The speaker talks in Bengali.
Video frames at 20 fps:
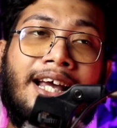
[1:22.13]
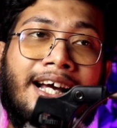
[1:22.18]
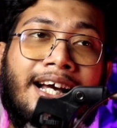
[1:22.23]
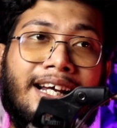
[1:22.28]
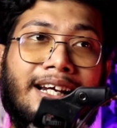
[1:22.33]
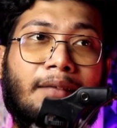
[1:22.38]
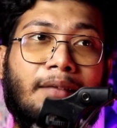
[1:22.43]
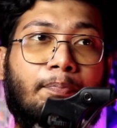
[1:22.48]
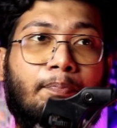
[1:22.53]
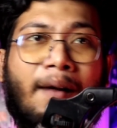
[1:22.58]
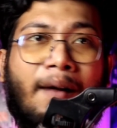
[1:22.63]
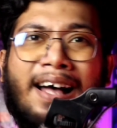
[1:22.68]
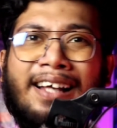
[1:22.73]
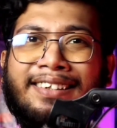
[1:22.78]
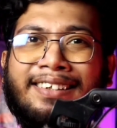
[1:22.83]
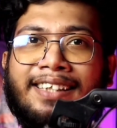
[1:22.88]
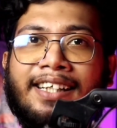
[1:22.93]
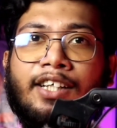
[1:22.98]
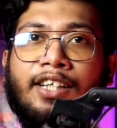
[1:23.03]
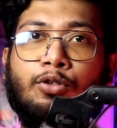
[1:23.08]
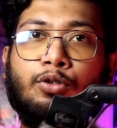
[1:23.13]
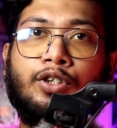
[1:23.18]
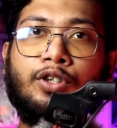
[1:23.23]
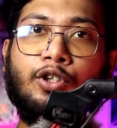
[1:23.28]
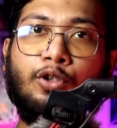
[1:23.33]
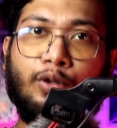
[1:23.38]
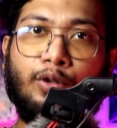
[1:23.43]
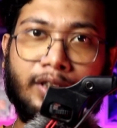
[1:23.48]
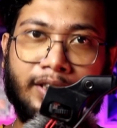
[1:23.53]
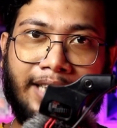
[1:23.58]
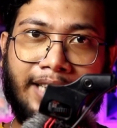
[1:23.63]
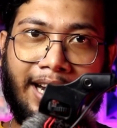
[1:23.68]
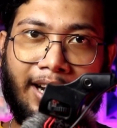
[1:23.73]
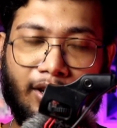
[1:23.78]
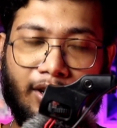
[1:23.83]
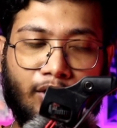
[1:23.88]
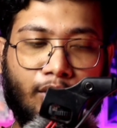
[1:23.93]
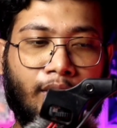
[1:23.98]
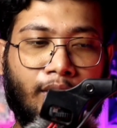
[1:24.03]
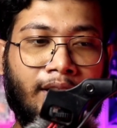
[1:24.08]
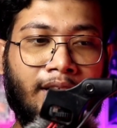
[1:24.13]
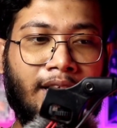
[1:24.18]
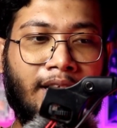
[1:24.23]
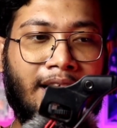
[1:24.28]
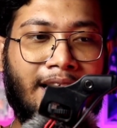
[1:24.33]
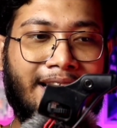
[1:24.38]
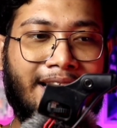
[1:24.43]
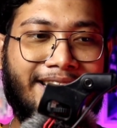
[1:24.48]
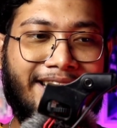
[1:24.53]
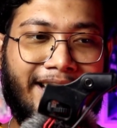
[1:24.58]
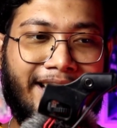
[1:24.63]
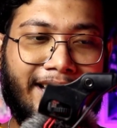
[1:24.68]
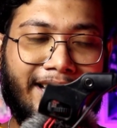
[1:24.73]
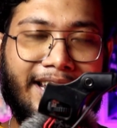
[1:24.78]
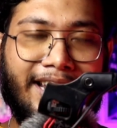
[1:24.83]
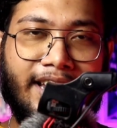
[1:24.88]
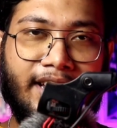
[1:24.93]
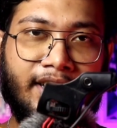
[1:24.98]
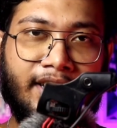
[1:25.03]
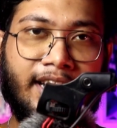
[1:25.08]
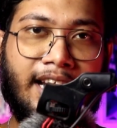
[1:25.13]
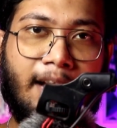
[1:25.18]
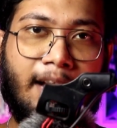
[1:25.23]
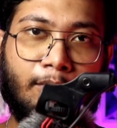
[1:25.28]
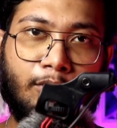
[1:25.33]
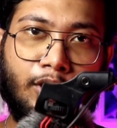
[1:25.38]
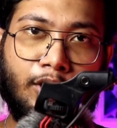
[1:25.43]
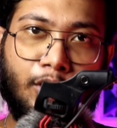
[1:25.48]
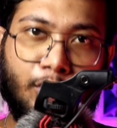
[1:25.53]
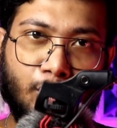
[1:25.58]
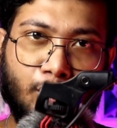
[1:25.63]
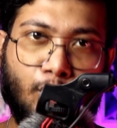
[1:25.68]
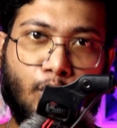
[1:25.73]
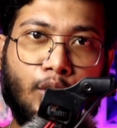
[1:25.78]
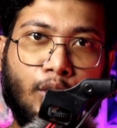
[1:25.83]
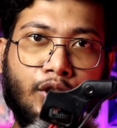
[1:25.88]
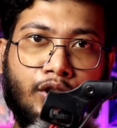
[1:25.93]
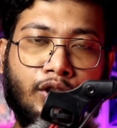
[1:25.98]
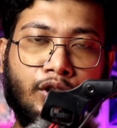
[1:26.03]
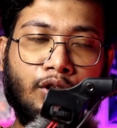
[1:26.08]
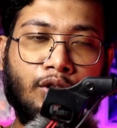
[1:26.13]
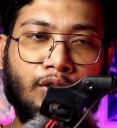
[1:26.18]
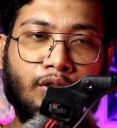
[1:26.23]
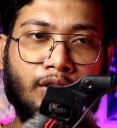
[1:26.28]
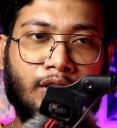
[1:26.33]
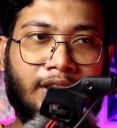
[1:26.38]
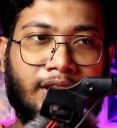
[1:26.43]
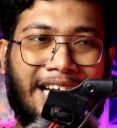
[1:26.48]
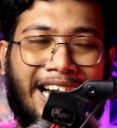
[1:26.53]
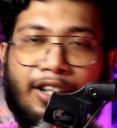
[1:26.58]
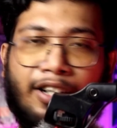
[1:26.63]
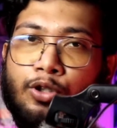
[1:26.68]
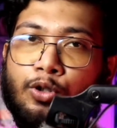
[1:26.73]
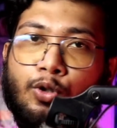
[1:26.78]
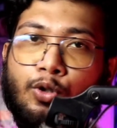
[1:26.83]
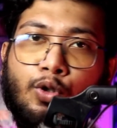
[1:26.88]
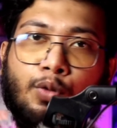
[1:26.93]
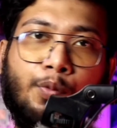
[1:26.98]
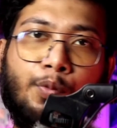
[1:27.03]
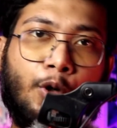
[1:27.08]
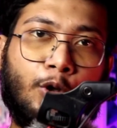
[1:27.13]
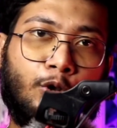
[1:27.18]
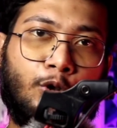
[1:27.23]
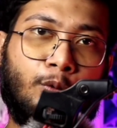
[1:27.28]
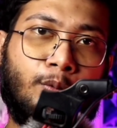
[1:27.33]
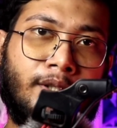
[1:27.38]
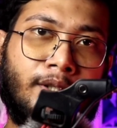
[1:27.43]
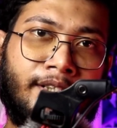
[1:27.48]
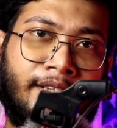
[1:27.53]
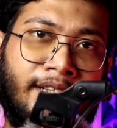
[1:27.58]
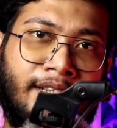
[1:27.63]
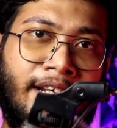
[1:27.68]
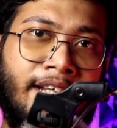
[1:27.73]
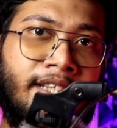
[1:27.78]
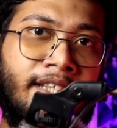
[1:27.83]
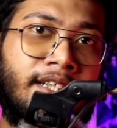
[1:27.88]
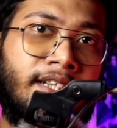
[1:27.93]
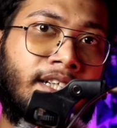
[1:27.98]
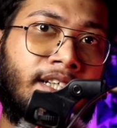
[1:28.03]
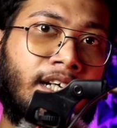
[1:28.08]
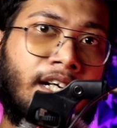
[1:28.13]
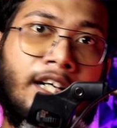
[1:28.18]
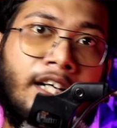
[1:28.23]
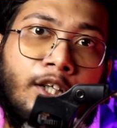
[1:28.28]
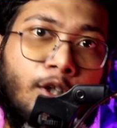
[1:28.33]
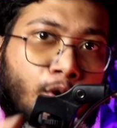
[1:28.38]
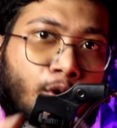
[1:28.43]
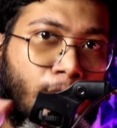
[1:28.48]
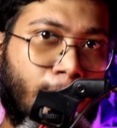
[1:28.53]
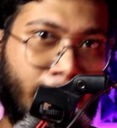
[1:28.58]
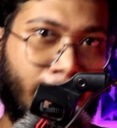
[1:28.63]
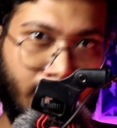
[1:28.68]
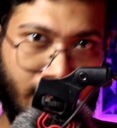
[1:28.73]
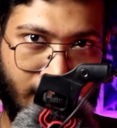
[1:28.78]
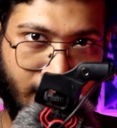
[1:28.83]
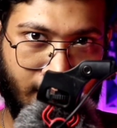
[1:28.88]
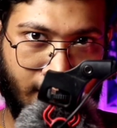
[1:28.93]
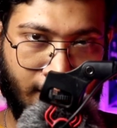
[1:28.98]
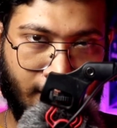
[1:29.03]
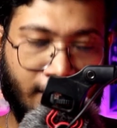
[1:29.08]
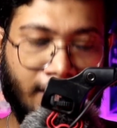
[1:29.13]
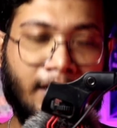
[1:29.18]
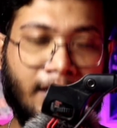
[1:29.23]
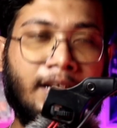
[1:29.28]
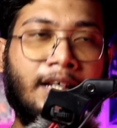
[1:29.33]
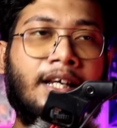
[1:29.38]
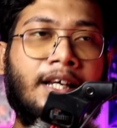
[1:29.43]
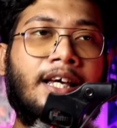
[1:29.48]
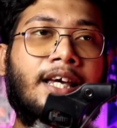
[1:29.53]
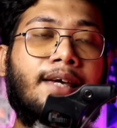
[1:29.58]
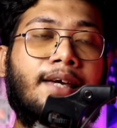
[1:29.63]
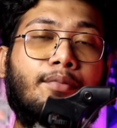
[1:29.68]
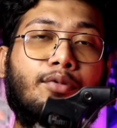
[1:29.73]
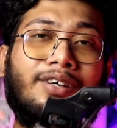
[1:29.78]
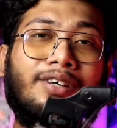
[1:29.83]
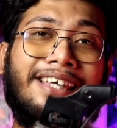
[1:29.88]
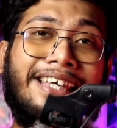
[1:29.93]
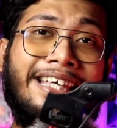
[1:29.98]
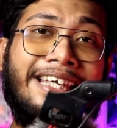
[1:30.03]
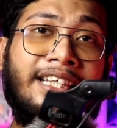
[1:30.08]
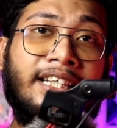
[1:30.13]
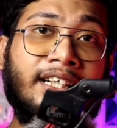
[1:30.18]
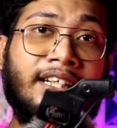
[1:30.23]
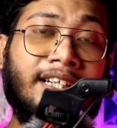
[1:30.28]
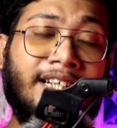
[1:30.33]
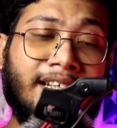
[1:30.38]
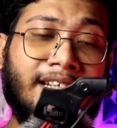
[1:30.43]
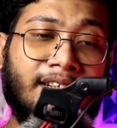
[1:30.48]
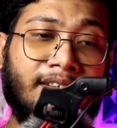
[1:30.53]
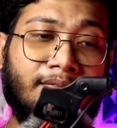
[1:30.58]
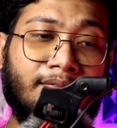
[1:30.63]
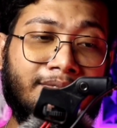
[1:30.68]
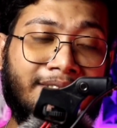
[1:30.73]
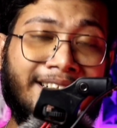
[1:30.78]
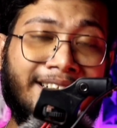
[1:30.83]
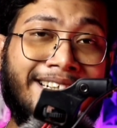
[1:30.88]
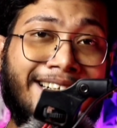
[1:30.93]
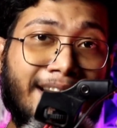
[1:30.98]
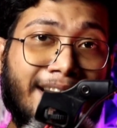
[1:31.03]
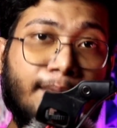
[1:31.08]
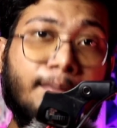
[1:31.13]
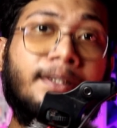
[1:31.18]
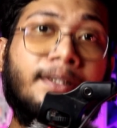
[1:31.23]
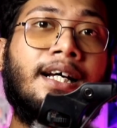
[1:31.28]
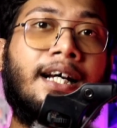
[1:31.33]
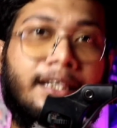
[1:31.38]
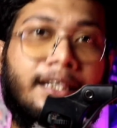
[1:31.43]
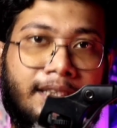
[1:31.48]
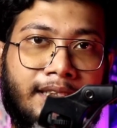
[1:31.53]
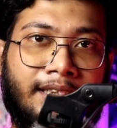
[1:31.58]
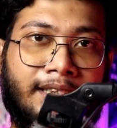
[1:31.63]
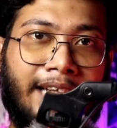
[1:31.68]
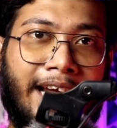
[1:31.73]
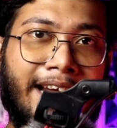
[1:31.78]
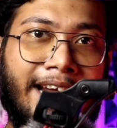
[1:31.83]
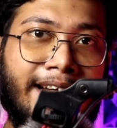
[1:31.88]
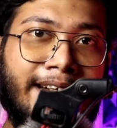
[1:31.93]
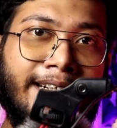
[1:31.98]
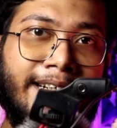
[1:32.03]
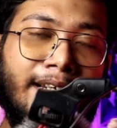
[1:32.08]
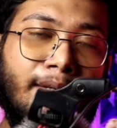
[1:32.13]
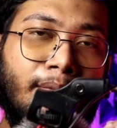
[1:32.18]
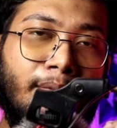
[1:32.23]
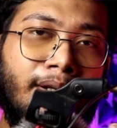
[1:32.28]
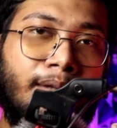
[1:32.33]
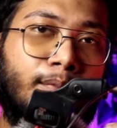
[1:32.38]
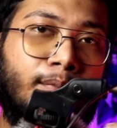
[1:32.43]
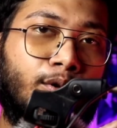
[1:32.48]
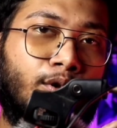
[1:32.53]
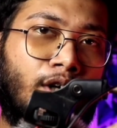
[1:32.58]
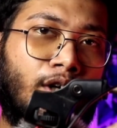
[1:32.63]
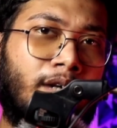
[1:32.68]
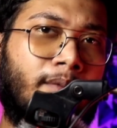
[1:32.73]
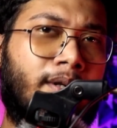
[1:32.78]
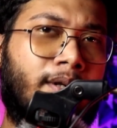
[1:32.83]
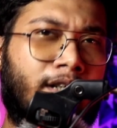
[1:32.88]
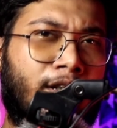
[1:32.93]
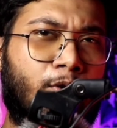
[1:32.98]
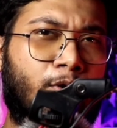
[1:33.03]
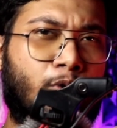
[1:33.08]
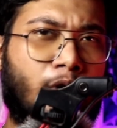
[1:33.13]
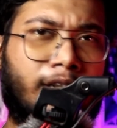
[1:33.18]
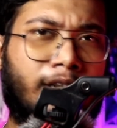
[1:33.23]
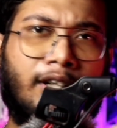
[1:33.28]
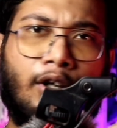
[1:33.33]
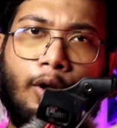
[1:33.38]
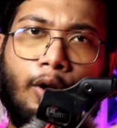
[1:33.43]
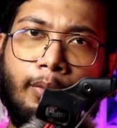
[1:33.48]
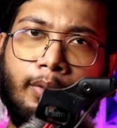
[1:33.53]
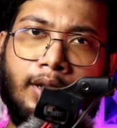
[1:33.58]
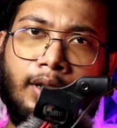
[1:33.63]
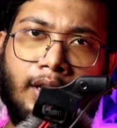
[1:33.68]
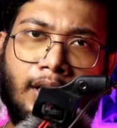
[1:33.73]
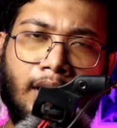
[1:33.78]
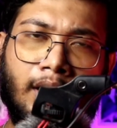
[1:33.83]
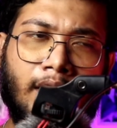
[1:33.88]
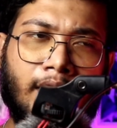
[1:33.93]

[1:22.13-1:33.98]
এখানে পাস্টের কিছু সিকোয়েন্স দেখানো হয় যেখানে ইথান এমন কিছু করেছিল যার জন্য বর্তমানে সেটা ইথানকে হান্ট করে বেড়াচ্ছে এবং ইথানের যে টিমটা আছে সেই টিমের বোধহয় এবার কিছু একটা হবে